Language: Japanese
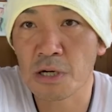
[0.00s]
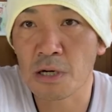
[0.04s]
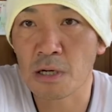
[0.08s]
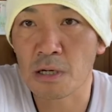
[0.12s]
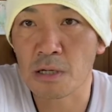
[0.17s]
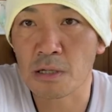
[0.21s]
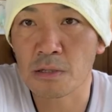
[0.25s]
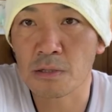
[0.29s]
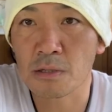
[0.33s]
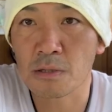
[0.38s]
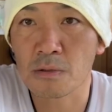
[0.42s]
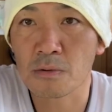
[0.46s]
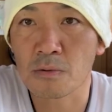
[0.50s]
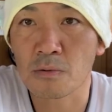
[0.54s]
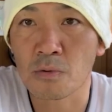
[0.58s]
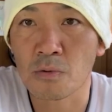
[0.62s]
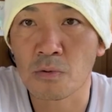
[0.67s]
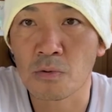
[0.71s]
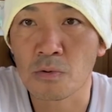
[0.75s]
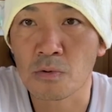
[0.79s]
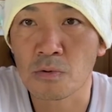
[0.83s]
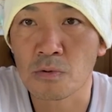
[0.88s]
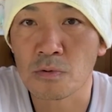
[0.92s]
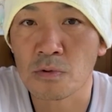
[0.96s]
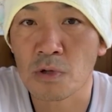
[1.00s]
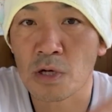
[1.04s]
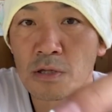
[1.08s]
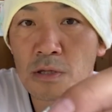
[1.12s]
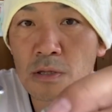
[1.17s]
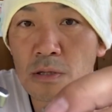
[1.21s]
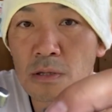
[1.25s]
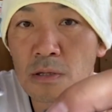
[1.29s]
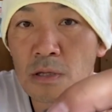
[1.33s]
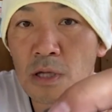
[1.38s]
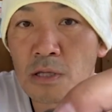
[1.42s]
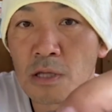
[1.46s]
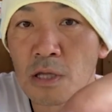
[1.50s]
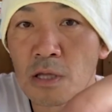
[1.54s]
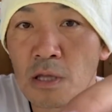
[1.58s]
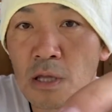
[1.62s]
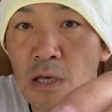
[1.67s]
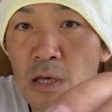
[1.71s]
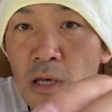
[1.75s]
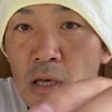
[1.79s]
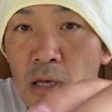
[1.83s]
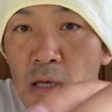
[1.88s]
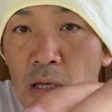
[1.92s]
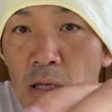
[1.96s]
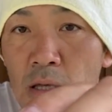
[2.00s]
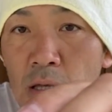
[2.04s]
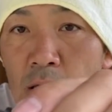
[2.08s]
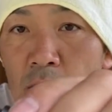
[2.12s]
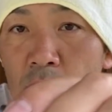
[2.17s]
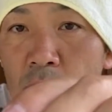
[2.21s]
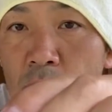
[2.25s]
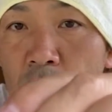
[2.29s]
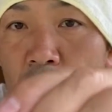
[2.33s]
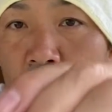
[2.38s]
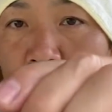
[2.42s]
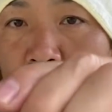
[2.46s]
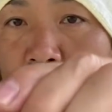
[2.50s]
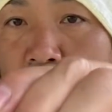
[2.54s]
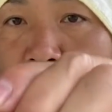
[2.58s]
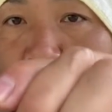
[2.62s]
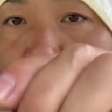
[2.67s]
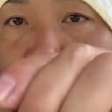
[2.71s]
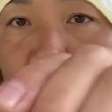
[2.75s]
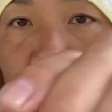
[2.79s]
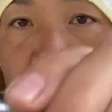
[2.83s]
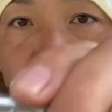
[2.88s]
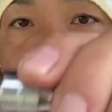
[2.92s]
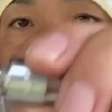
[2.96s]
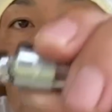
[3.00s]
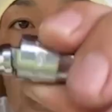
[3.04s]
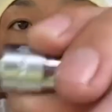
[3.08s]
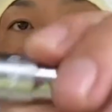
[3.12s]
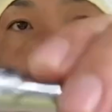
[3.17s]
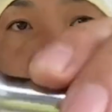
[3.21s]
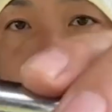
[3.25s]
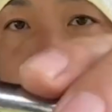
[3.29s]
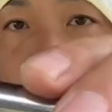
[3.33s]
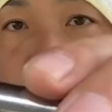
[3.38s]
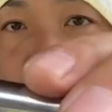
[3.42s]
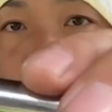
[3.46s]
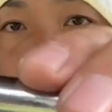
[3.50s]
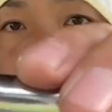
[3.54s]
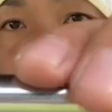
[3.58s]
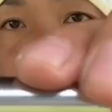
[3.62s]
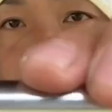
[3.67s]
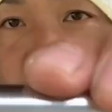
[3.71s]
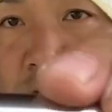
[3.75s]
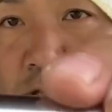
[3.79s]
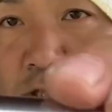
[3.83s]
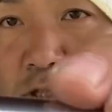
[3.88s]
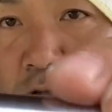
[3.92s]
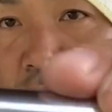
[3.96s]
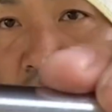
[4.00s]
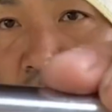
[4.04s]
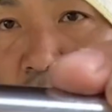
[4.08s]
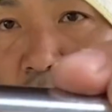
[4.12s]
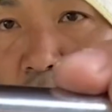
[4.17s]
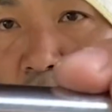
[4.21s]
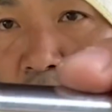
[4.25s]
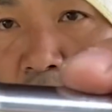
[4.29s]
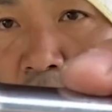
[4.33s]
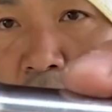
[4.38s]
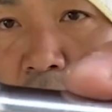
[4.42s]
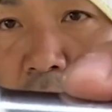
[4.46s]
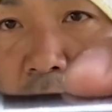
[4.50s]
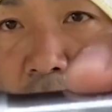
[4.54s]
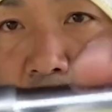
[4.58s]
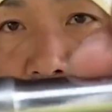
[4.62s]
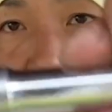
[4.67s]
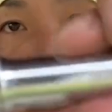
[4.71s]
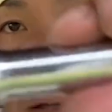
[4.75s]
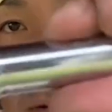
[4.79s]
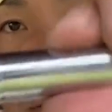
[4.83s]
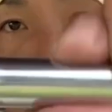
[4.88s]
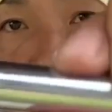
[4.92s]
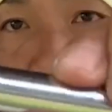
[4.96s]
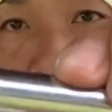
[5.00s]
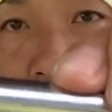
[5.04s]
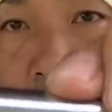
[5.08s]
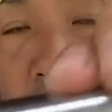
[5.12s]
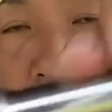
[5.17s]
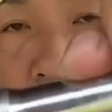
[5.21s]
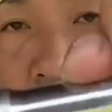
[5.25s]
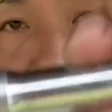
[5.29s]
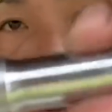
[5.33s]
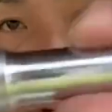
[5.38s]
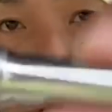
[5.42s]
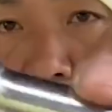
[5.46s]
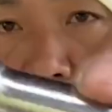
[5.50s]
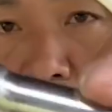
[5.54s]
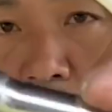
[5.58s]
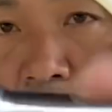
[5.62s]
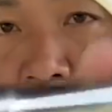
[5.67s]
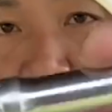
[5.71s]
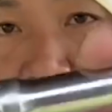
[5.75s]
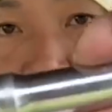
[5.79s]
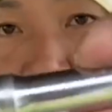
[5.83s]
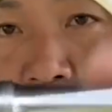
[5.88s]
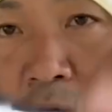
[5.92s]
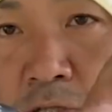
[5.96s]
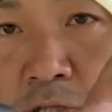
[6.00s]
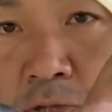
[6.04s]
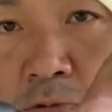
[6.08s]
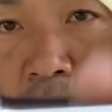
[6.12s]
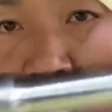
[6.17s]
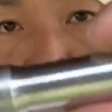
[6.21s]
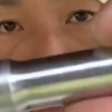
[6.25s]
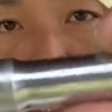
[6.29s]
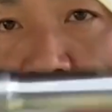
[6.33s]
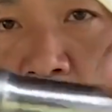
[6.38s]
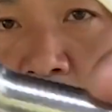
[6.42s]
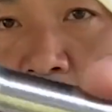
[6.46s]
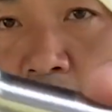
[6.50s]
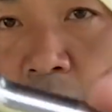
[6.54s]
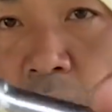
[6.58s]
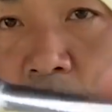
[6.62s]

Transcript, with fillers: がこういうな、なってて、これをソケットに入れると、ちょ、び、ちょっとだけ、こう、角度がつくっていうかね。